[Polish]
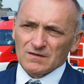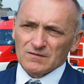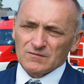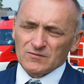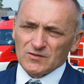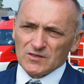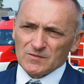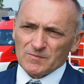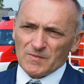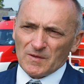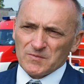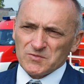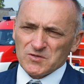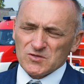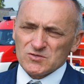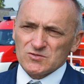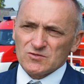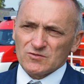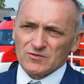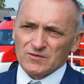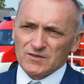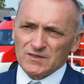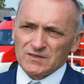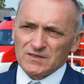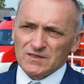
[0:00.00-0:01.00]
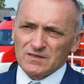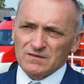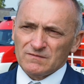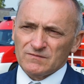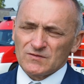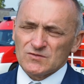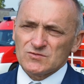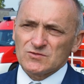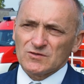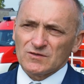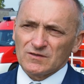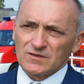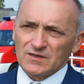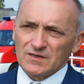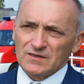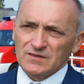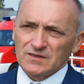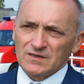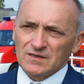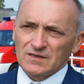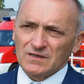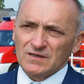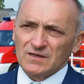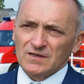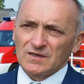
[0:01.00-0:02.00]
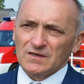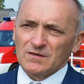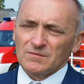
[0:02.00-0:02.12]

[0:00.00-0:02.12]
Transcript: który ma przeszkolenie, wyszkolenie,